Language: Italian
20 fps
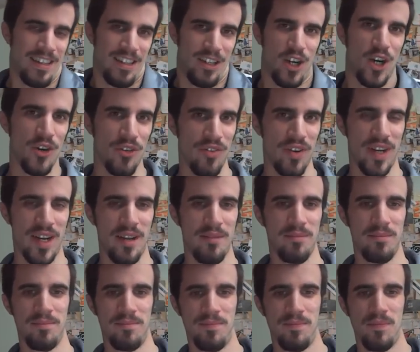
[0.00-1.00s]
Offenheim. Offenheim.
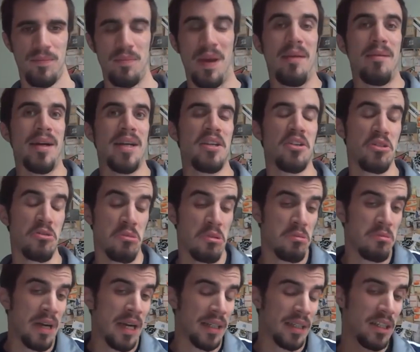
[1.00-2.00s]
Eh, io,
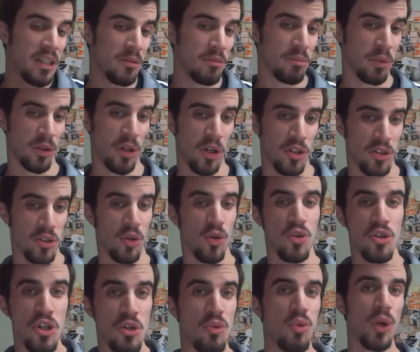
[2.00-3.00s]
guarda, io pronostico
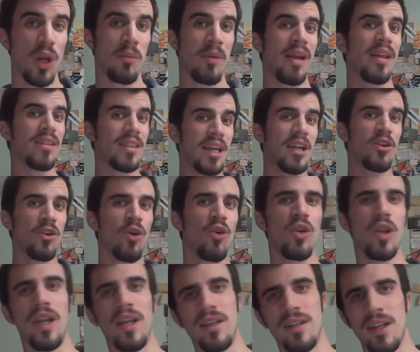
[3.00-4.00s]
sicuramente non
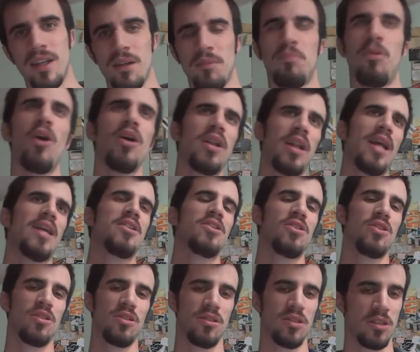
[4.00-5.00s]
l'Inter, poi il
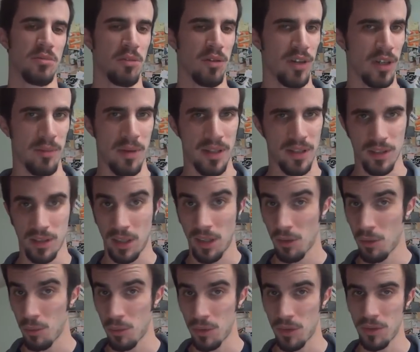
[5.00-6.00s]
resto si può veramente dire
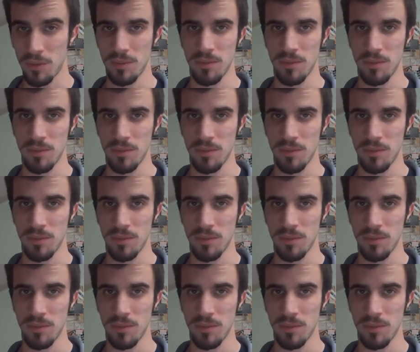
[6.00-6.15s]
tutto.